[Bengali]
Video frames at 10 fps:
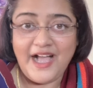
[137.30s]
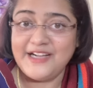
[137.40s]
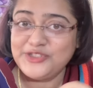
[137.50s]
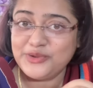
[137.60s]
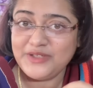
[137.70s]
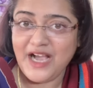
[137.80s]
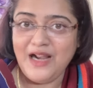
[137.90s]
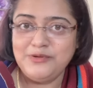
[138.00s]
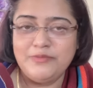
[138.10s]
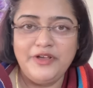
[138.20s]
আর যখন
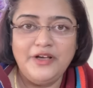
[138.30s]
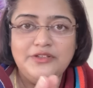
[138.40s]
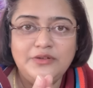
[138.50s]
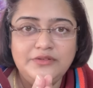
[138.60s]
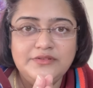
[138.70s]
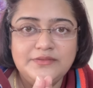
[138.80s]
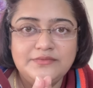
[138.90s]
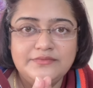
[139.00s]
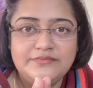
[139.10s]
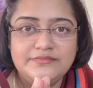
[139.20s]
খারাপ সময় হয় তখন
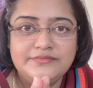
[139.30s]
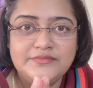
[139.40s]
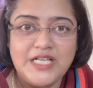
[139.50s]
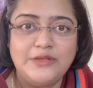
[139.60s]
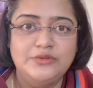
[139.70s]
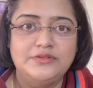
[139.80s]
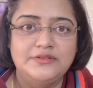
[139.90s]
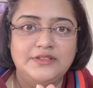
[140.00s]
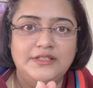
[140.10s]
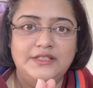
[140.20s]
ঠাকুর
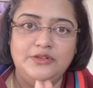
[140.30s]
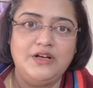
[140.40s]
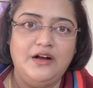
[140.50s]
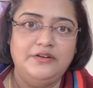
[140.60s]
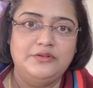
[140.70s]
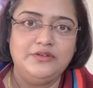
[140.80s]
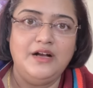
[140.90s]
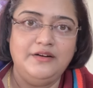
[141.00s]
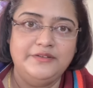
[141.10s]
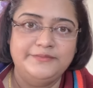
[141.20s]
রক্ষা করো
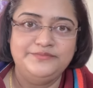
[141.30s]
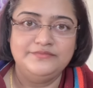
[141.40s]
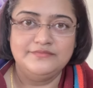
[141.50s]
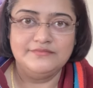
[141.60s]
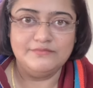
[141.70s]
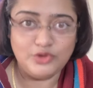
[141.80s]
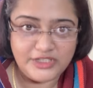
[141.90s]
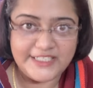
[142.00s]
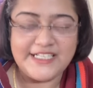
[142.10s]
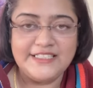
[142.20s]
রক্ষা করো
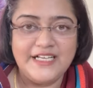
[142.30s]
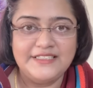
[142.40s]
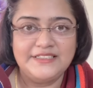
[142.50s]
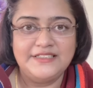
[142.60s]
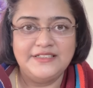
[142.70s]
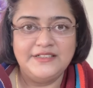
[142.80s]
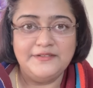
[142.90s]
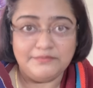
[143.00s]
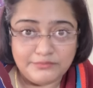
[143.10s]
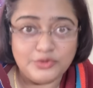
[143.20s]
মন্দিরে যাতায়াত
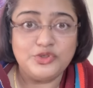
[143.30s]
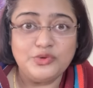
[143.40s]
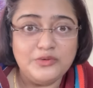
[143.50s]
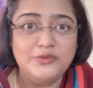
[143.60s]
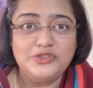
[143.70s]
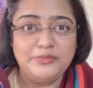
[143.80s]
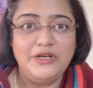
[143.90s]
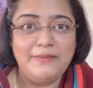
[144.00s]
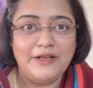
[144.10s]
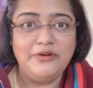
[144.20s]
মন্ত্র কোন মন্ত্র
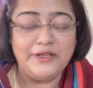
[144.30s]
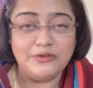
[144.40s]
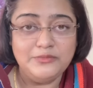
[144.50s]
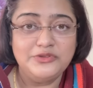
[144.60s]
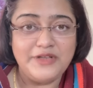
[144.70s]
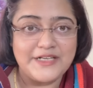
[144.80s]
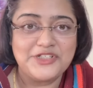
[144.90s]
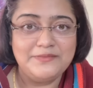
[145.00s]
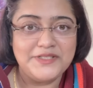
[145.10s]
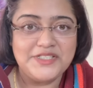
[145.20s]
বললে ভালো হয় কোন মন্ত্র
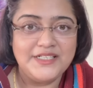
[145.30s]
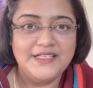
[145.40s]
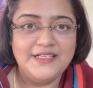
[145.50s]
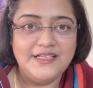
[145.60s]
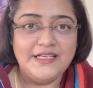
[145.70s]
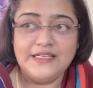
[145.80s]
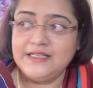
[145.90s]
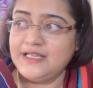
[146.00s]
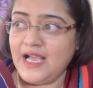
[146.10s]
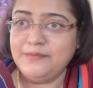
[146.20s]
অ্যাকশন বেশি
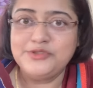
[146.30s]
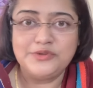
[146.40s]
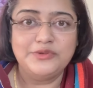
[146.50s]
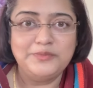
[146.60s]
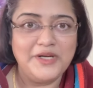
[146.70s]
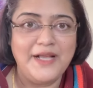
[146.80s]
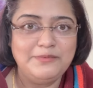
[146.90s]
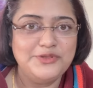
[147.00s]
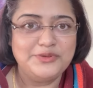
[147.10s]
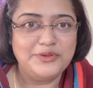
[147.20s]
কার পুজো করবো কার
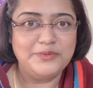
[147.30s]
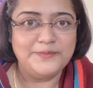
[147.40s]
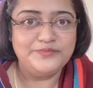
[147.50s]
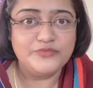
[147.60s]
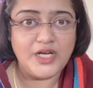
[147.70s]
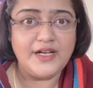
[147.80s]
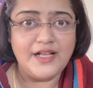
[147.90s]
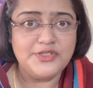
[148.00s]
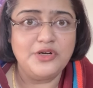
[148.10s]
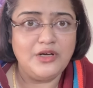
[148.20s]
পুজো করবো
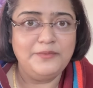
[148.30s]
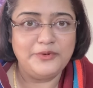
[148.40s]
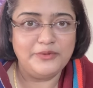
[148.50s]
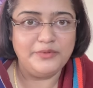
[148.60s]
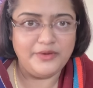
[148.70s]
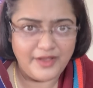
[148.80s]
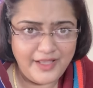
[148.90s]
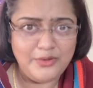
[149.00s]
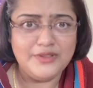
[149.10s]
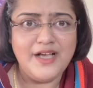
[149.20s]
কার সংকল্প করব
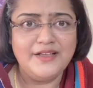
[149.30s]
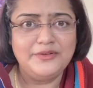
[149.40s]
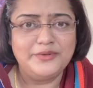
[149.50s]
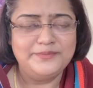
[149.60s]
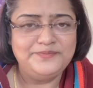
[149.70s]
এইগুলো থাকে তো